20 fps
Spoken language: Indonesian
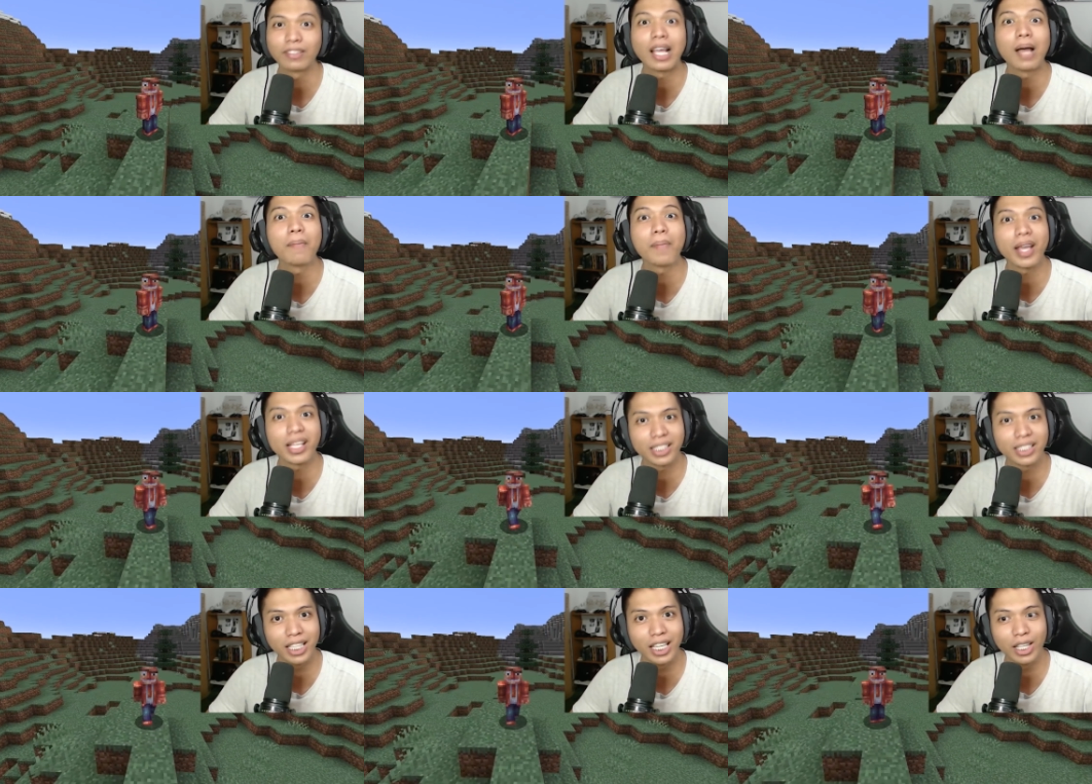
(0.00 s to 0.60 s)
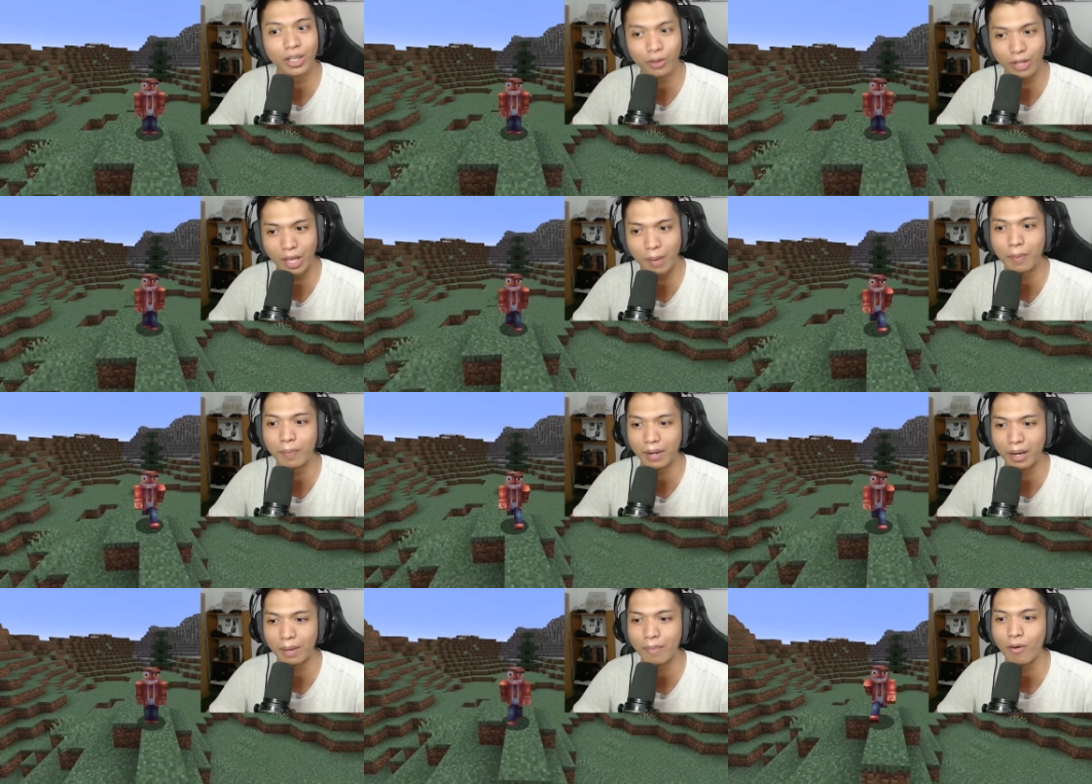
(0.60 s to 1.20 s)
sampai segitunya
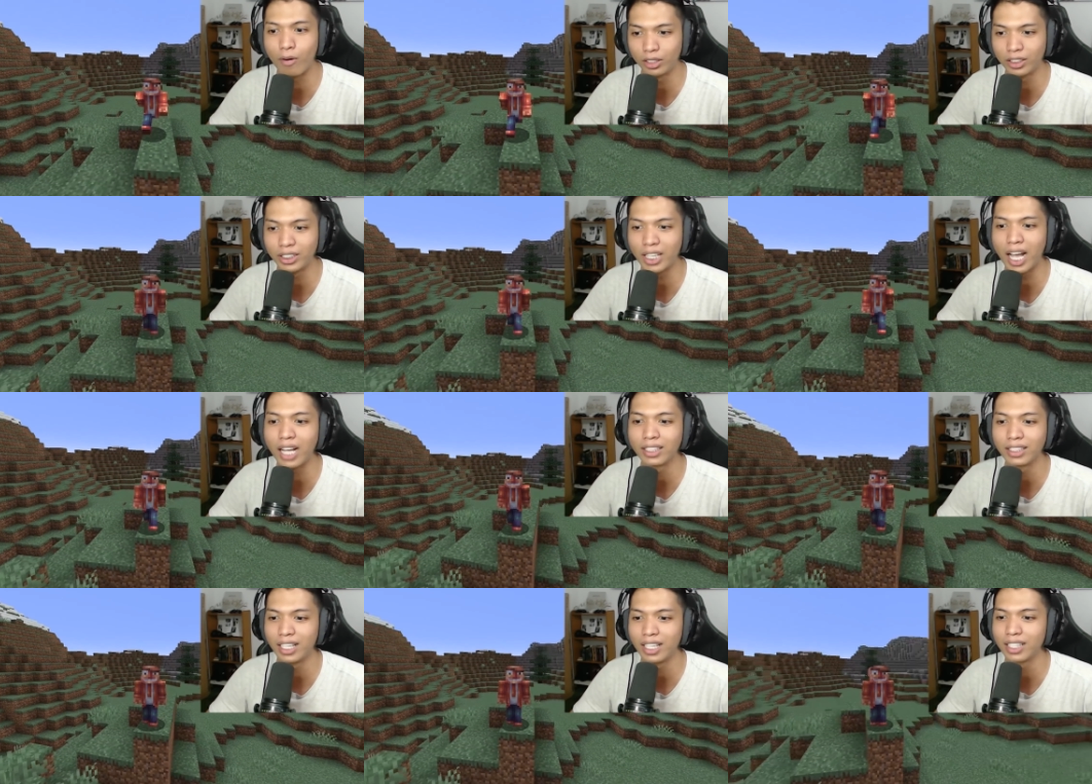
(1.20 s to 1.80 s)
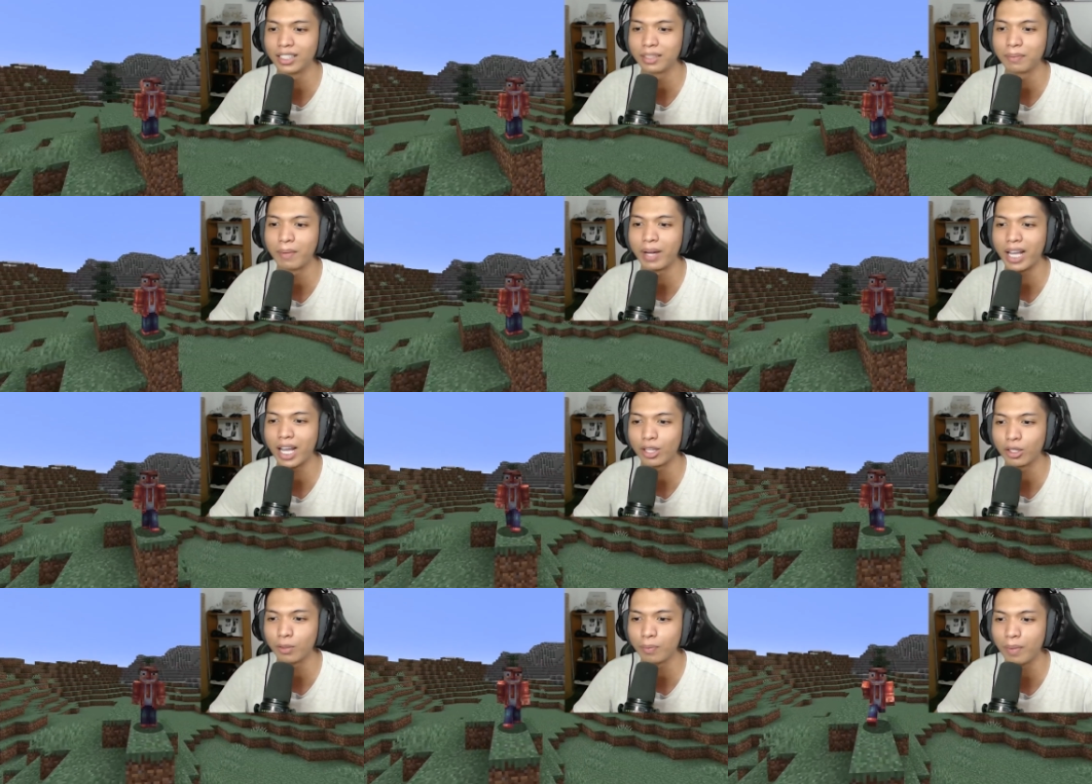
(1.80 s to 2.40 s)
people Mojang jadi
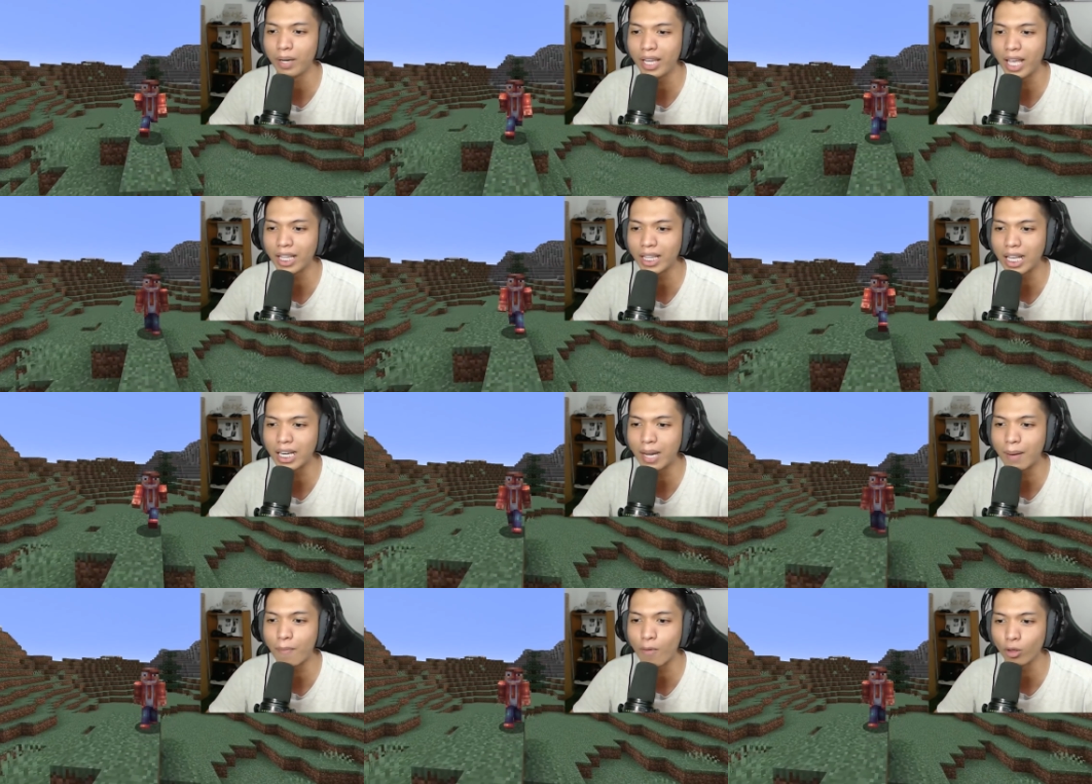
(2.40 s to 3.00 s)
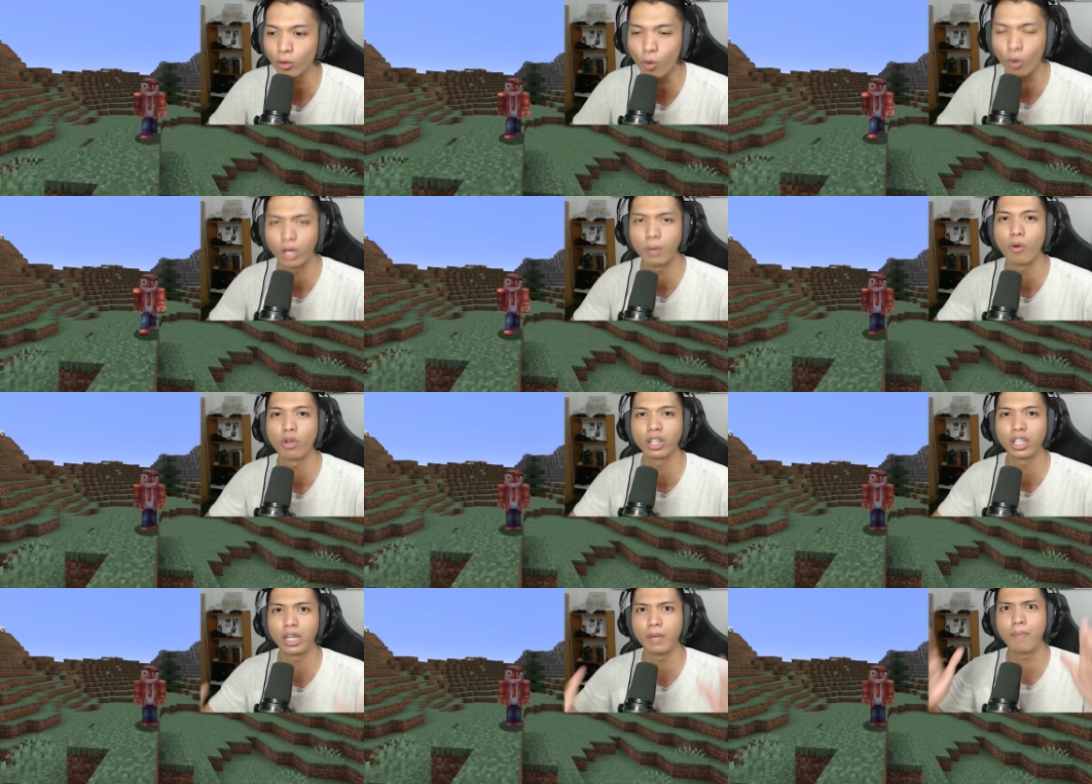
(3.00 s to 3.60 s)
mereka tuh melihat ada mod oh ini
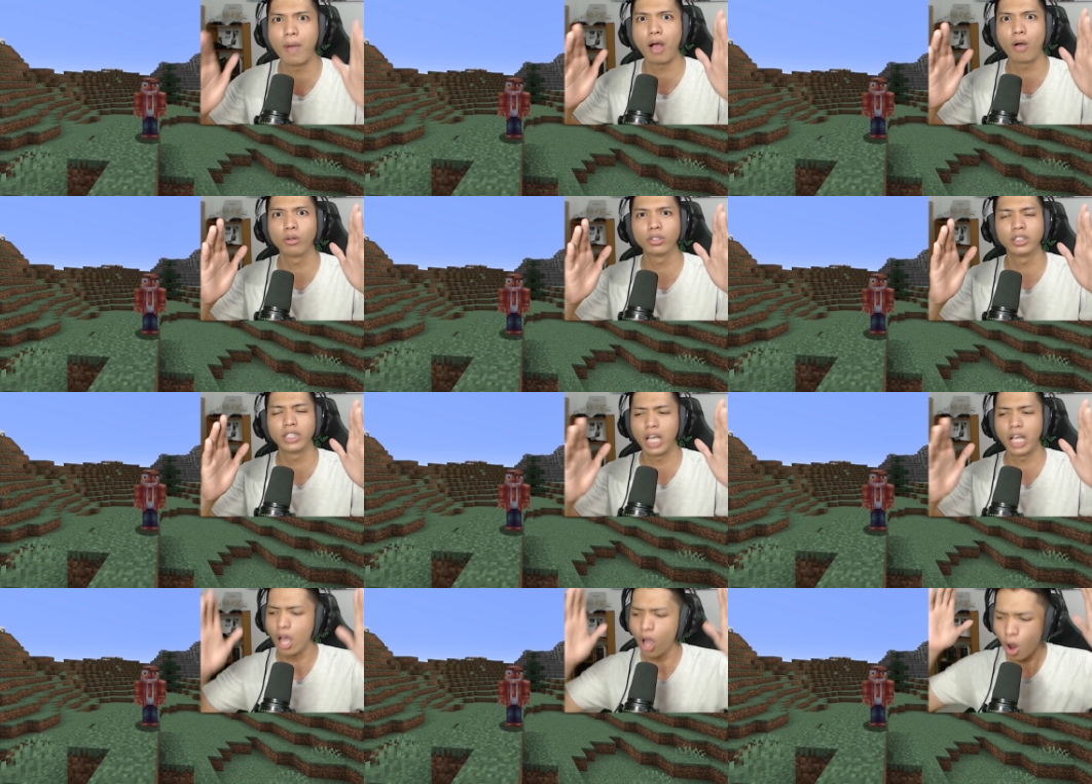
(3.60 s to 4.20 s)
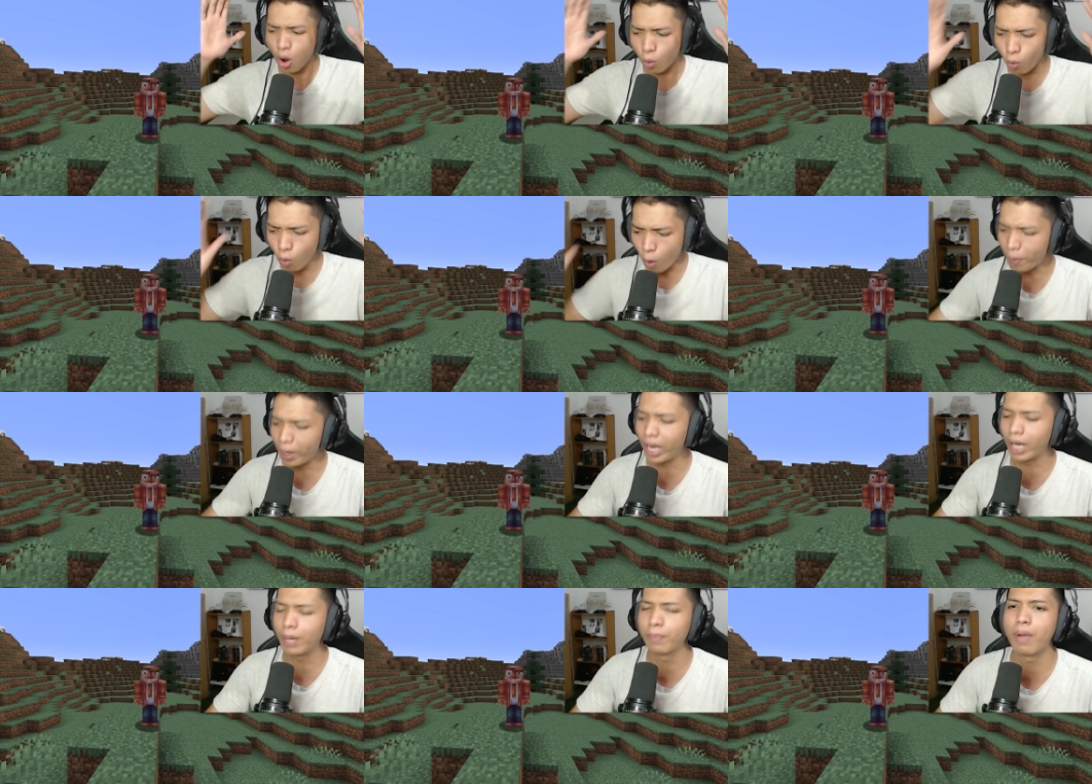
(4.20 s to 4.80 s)
mod ini bagus nih ya gue
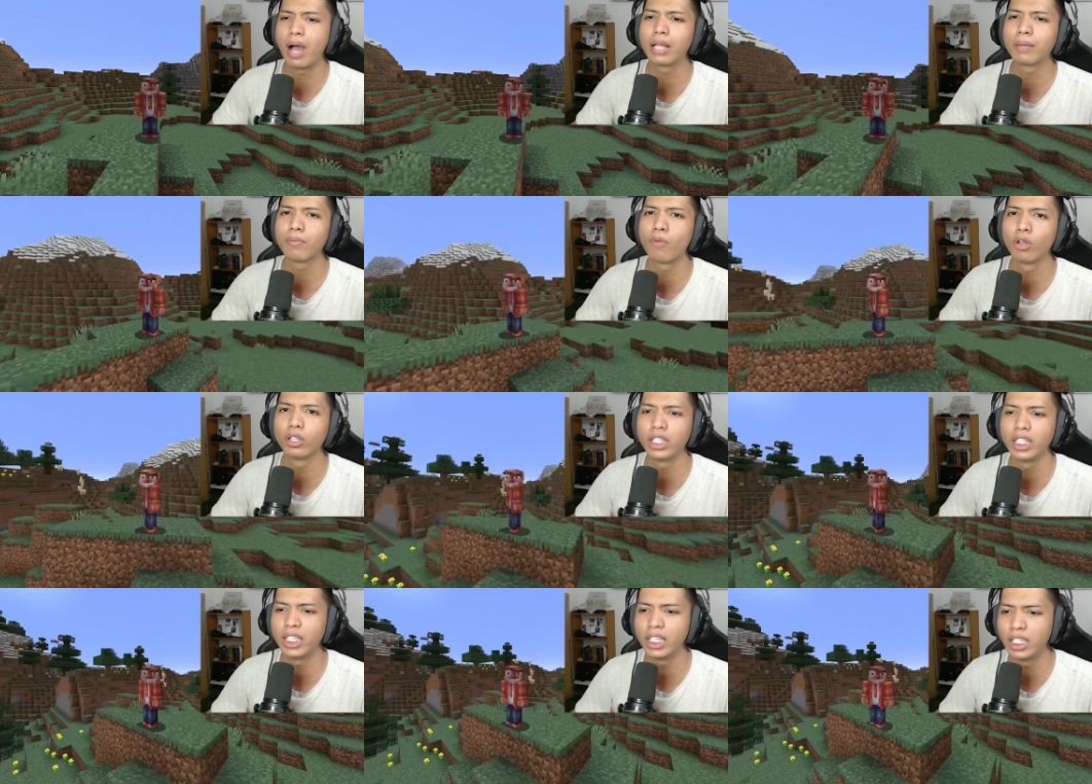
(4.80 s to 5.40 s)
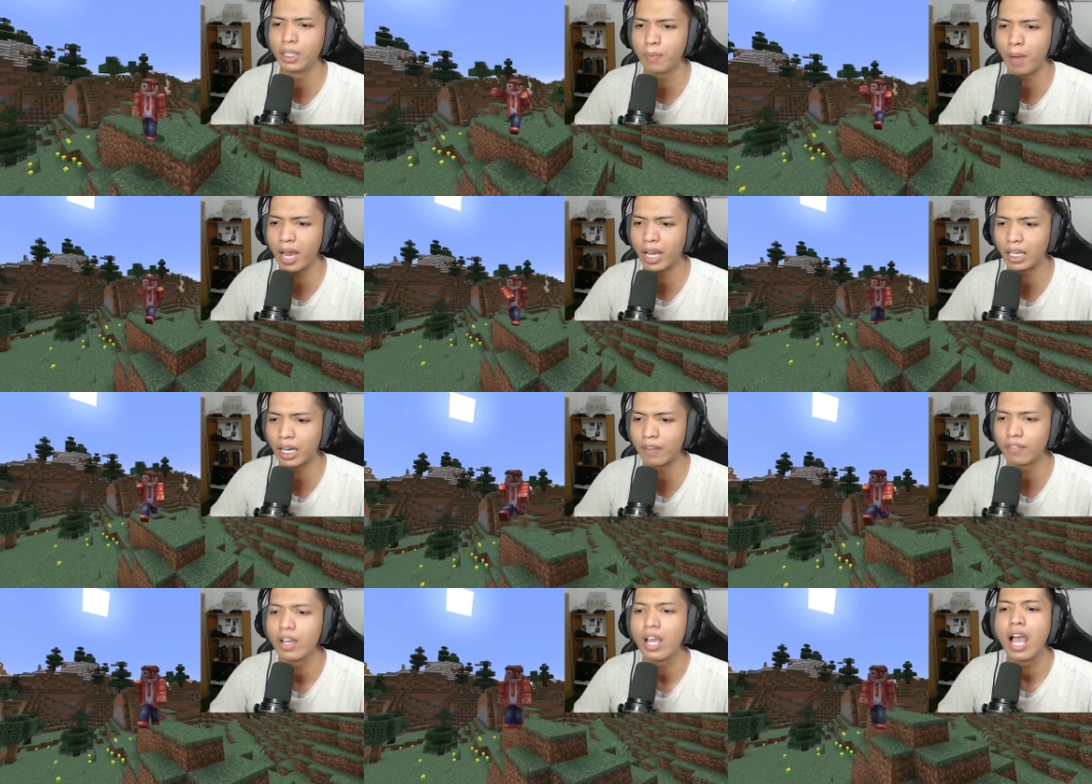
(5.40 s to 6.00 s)
pengen banget mod ini di
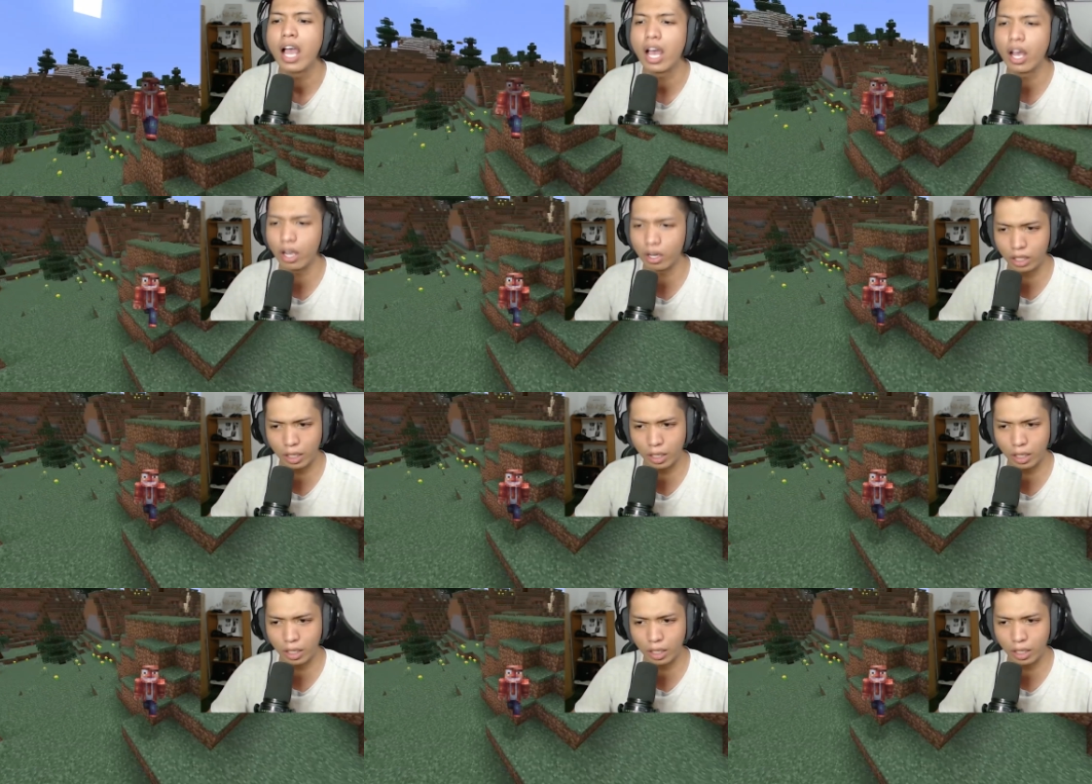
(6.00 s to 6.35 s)
Minecraft eh,